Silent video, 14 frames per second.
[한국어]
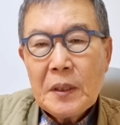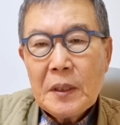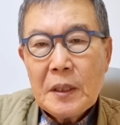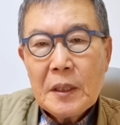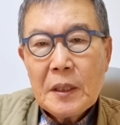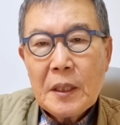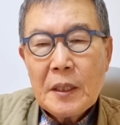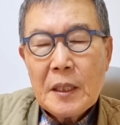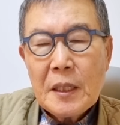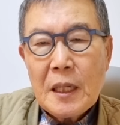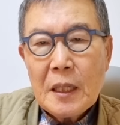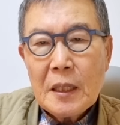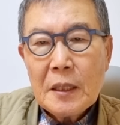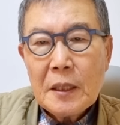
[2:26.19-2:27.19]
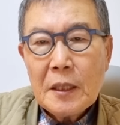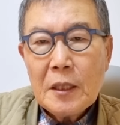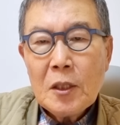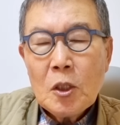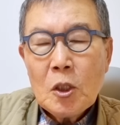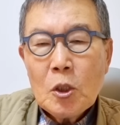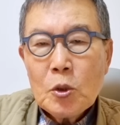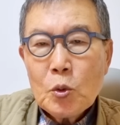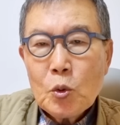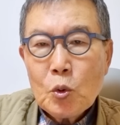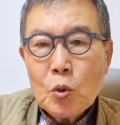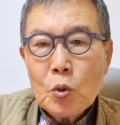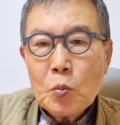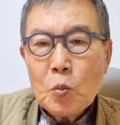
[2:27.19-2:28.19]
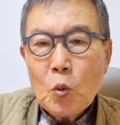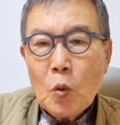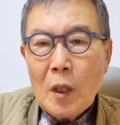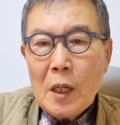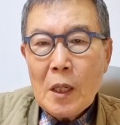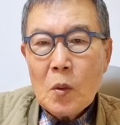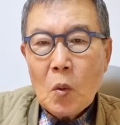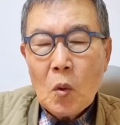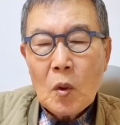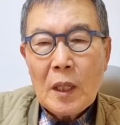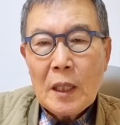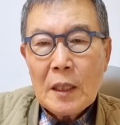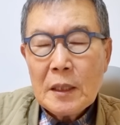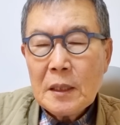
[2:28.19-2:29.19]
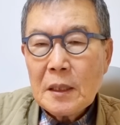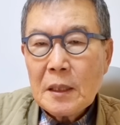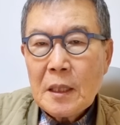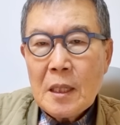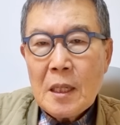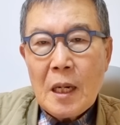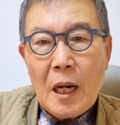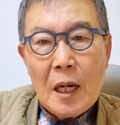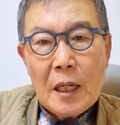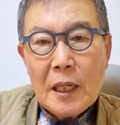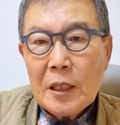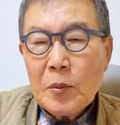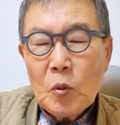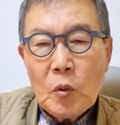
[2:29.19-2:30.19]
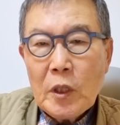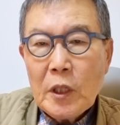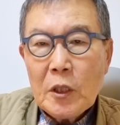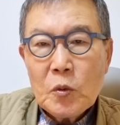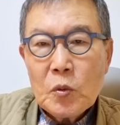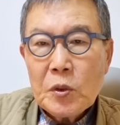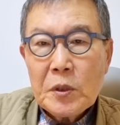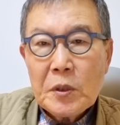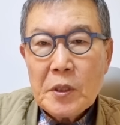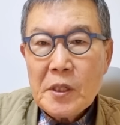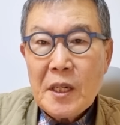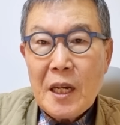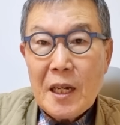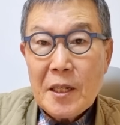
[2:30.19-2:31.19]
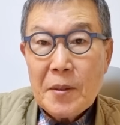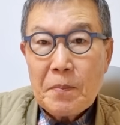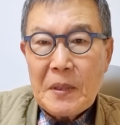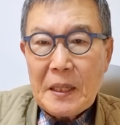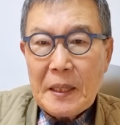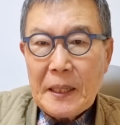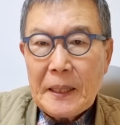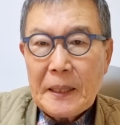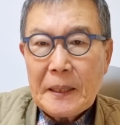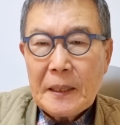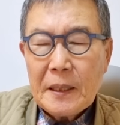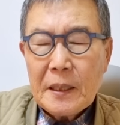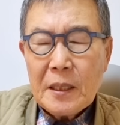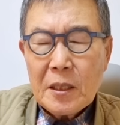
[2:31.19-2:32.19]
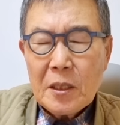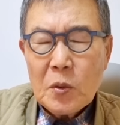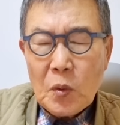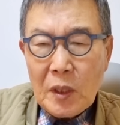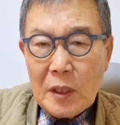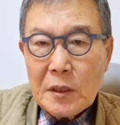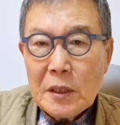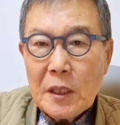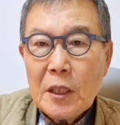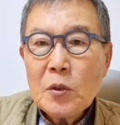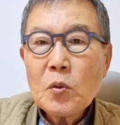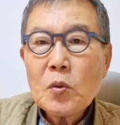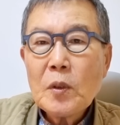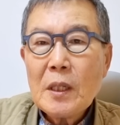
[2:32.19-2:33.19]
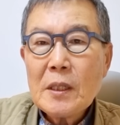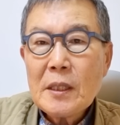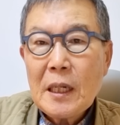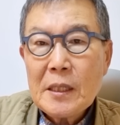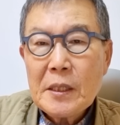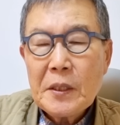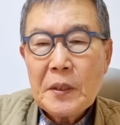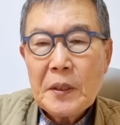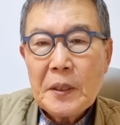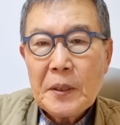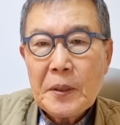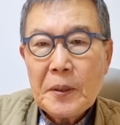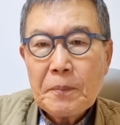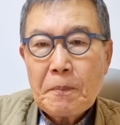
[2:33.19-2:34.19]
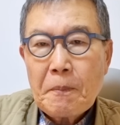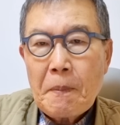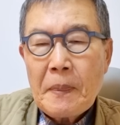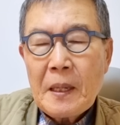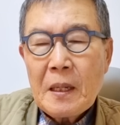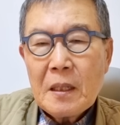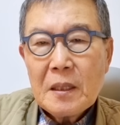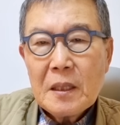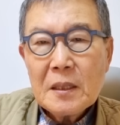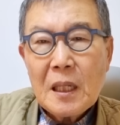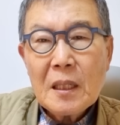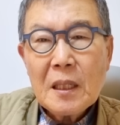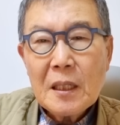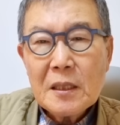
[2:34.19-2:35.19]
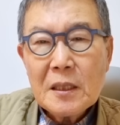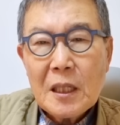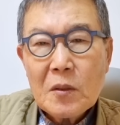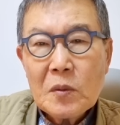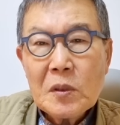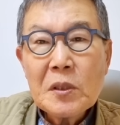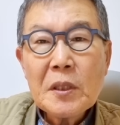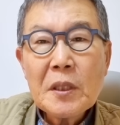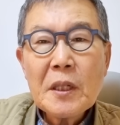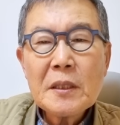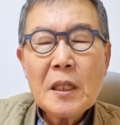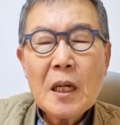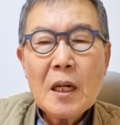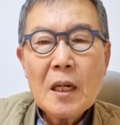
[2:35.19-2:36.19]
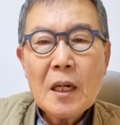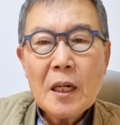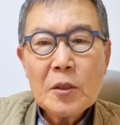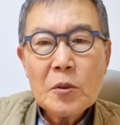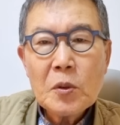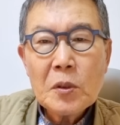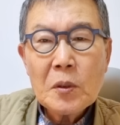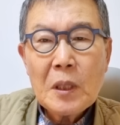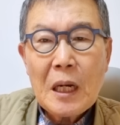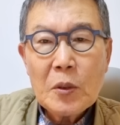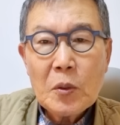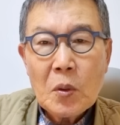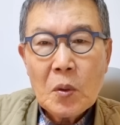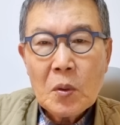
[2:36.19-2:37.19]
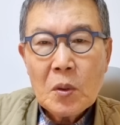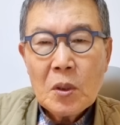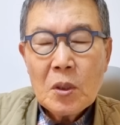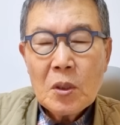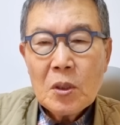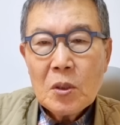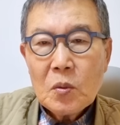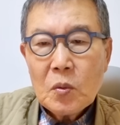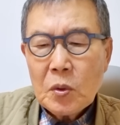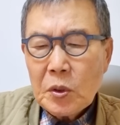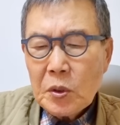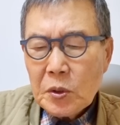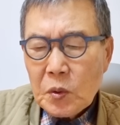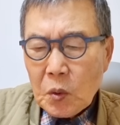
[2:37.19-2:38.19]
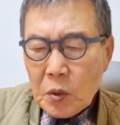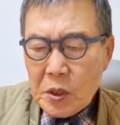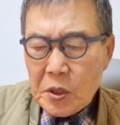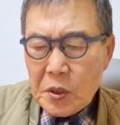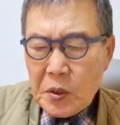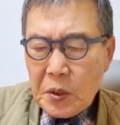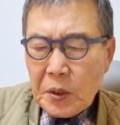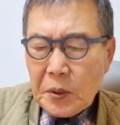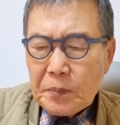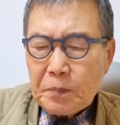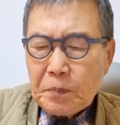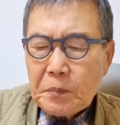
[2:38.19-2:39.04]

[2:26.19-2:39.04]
이렇게 얘기하는데 죽음과 고난은 하나님이 우리에게 주신 것이 아닙니다. 이게 굉장히 중요한 사실이에요. 근데 사탄은 자꾸 그렇게 생각하도록 우리를 속이죠.